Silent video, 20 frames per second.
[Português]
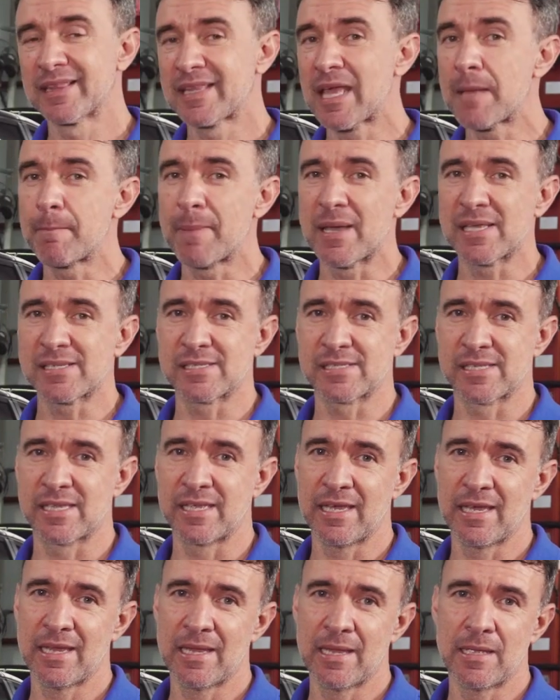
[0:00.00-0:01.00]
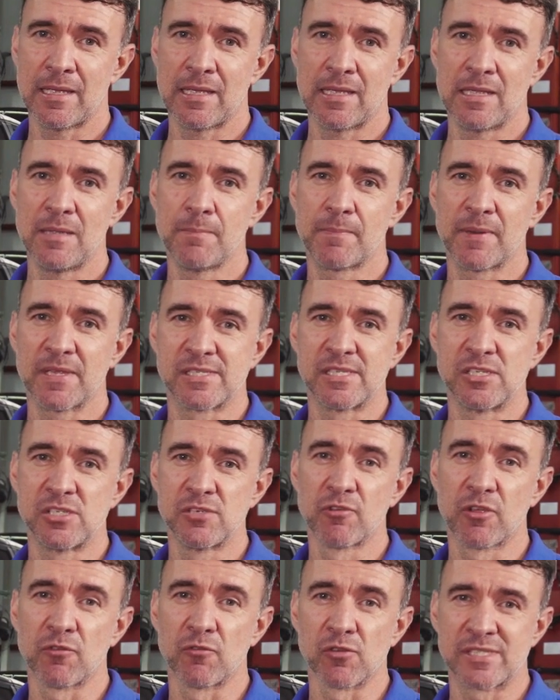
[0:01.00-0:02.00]
Tem peças que é
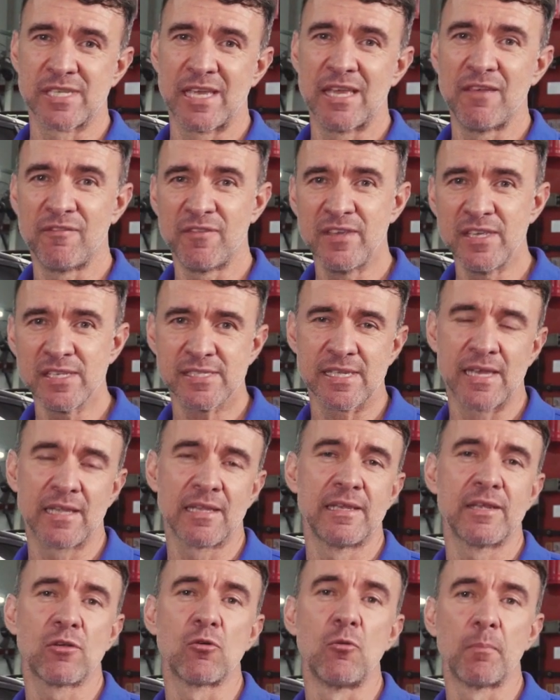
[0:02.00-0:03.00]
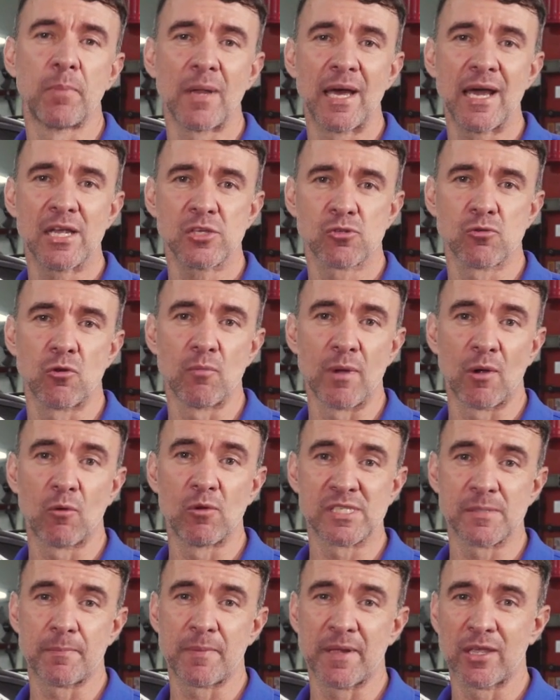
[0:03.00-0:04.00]
imprescindível que você revista ela ali com plástico, alguma
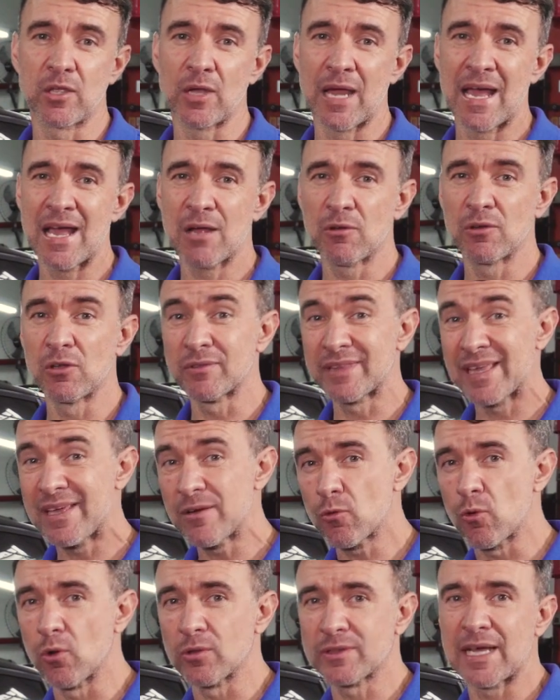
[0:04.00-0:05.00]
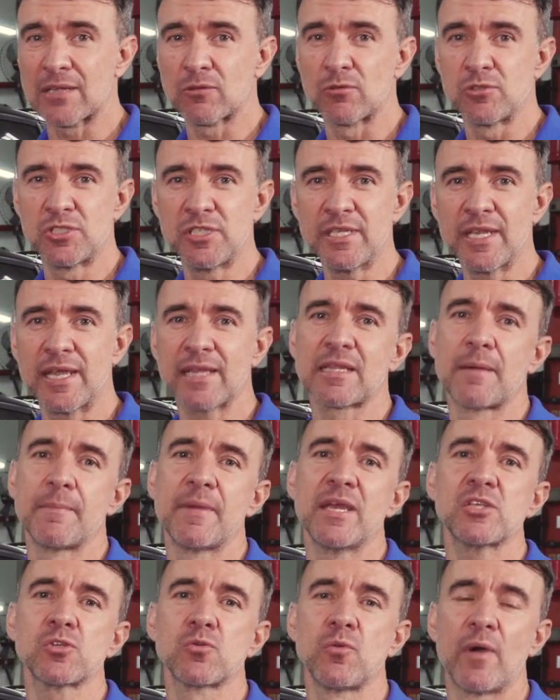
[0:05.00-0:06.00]
coisa para que a água não tenha um contato
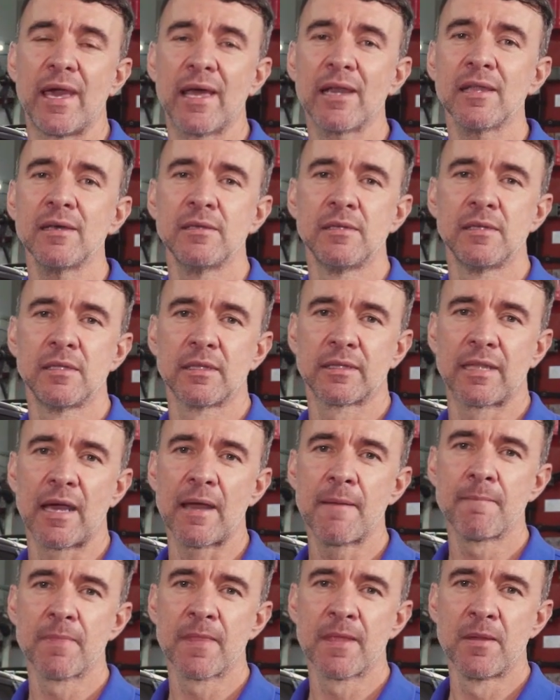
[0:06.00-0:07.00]
diretamente com ela, tá?